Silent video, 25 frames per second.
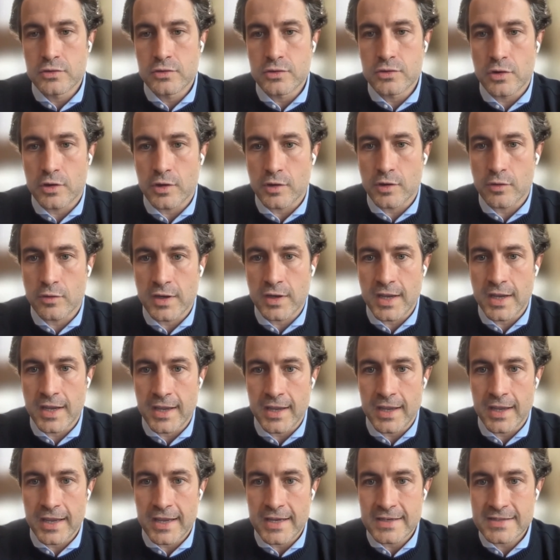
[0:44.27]
Yo creo
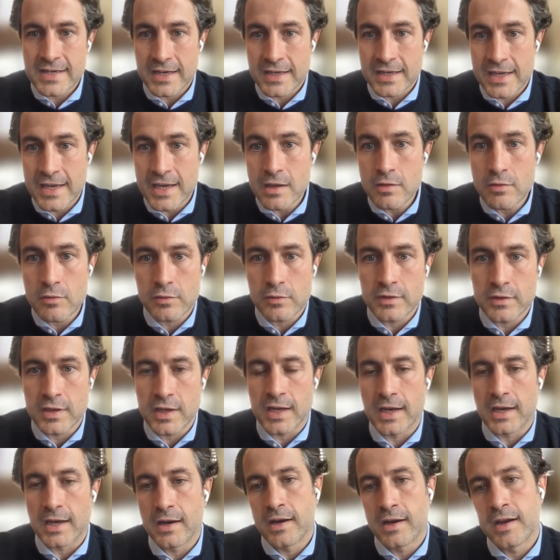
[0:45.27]
que es aquí
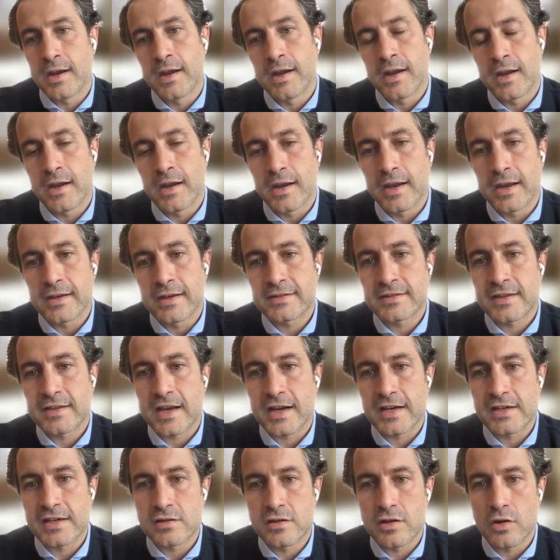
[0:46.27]
donde eh, esta
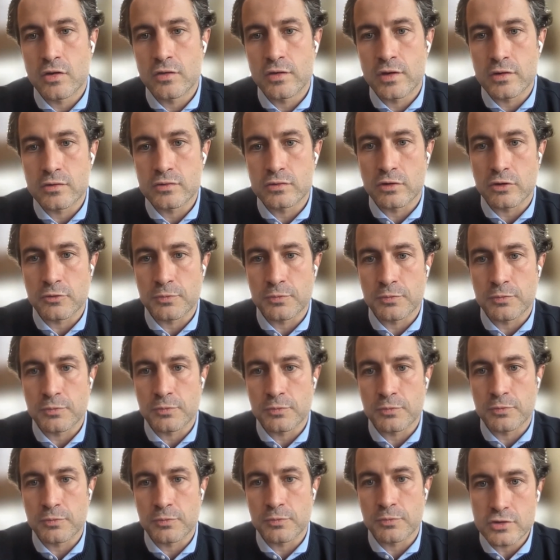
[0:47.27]
gestión de los dos
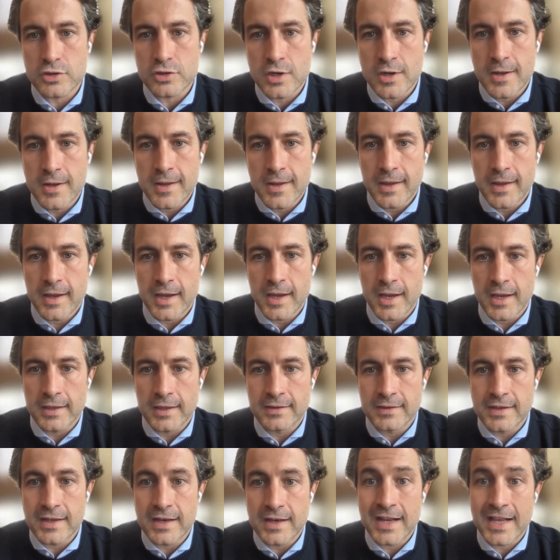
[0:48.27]
públicos
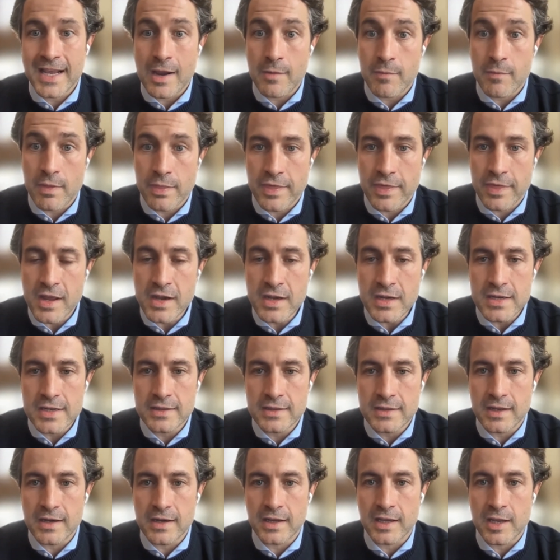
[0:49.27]
eh, tiene que avanzar y
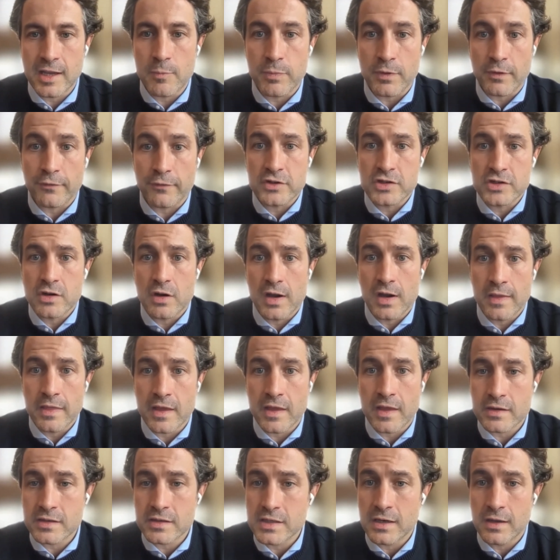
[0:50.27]
tiene que
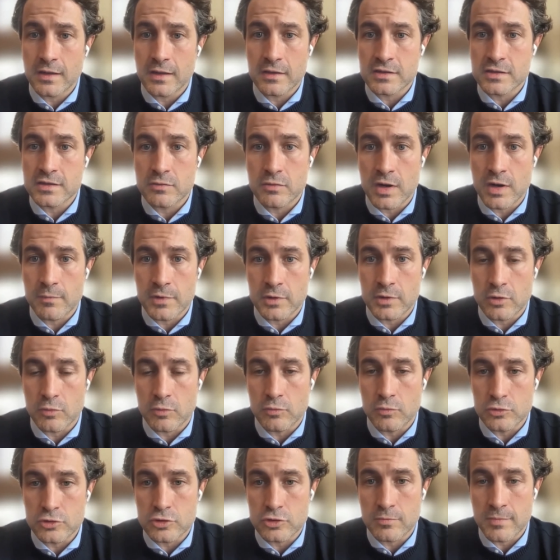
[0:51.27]
profesionalizarse desde un ámbito
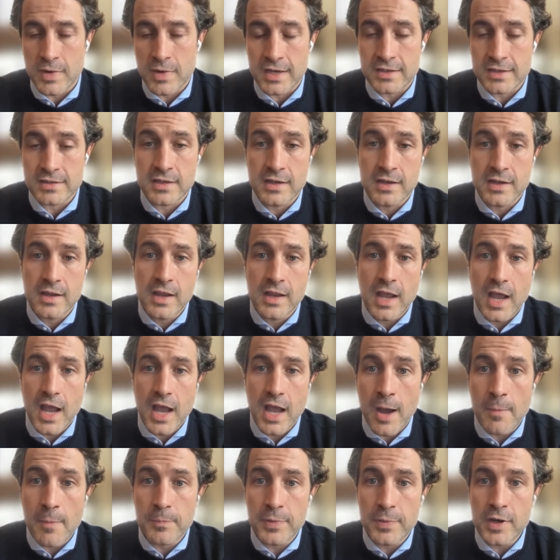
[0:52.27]
mucho más
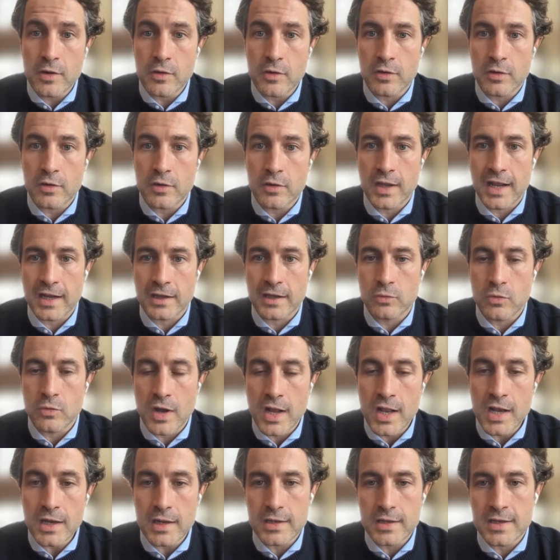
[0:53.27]
amplio que el
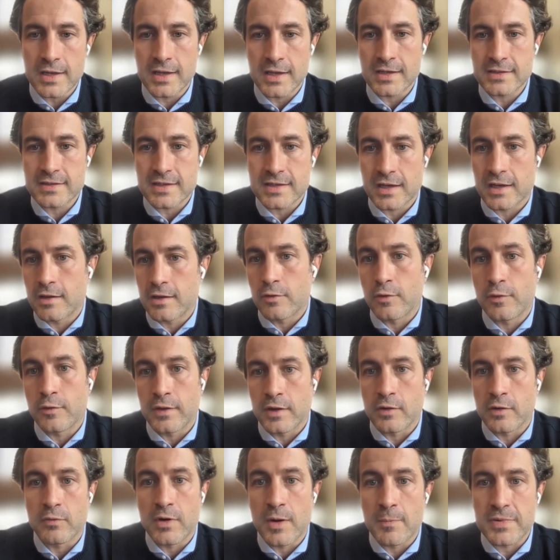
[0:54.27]
actual y es aquí
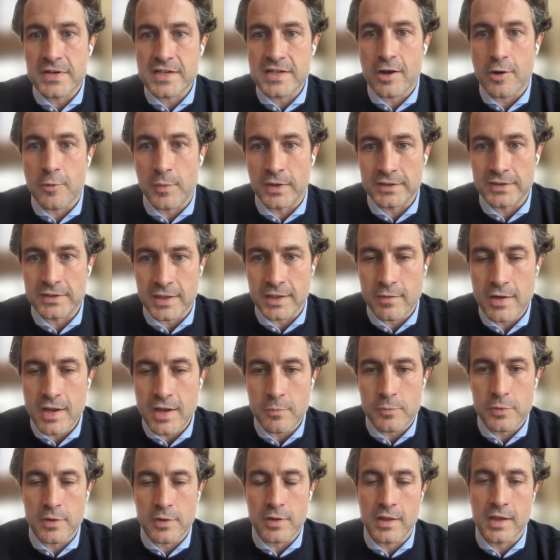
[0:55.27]
donde una empresa como
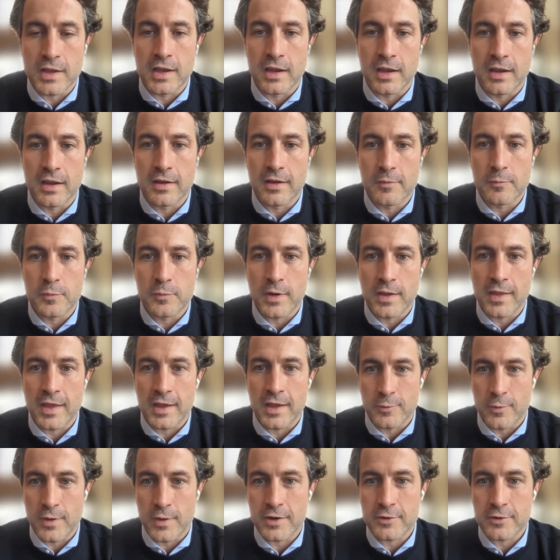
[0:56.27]
Atrevia puede, puede
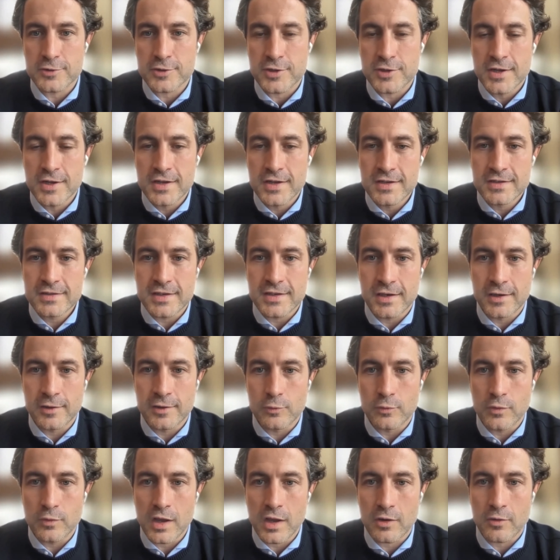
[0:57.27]
ayudaros
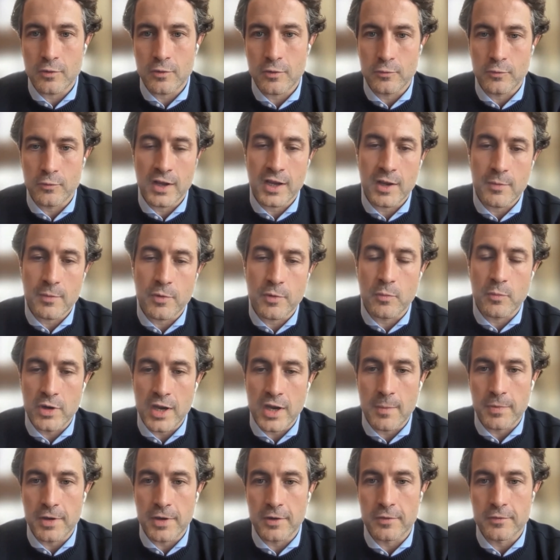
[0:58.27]
sin duda con un equipo
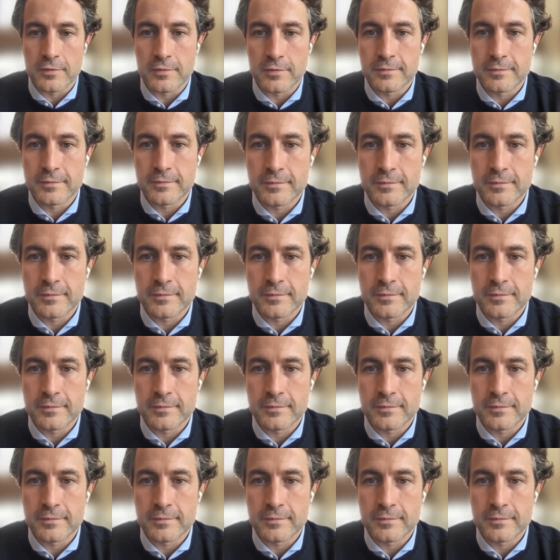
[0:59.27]
muy amplio.